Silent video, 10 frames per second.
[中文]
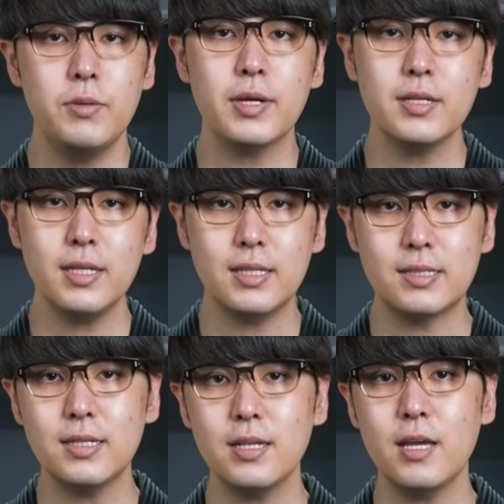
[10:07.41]
另外，跟以
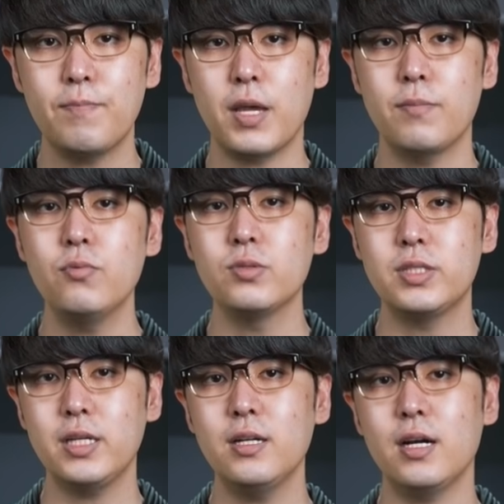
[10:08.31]
色列北部
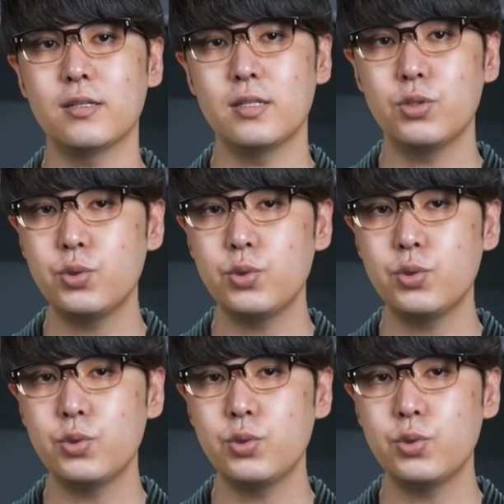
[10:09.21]
接壤的